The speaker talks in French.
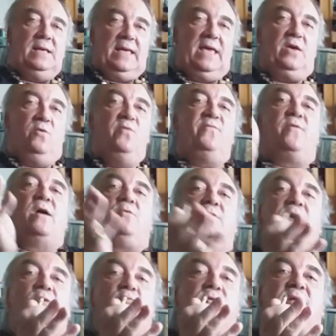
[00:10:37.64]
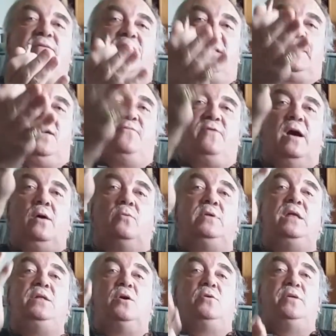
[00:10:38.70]
Et une fois qu'on a goûté 25 fois, on
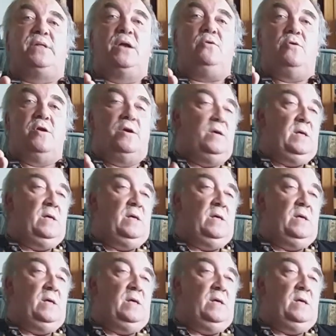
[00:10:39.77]
isole une cellule.